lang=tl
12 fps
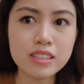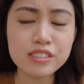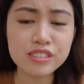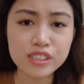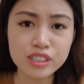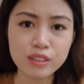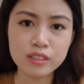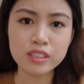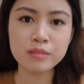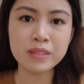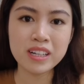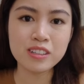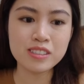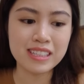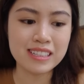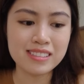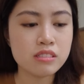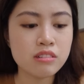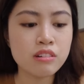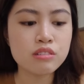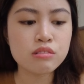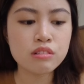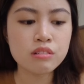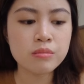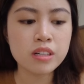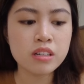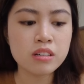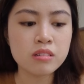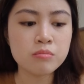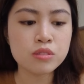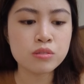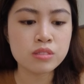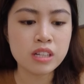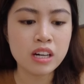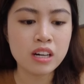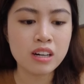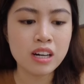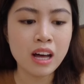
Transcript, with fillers: Nag-search ako ng mga hotels, sinerch ko yung mga mura.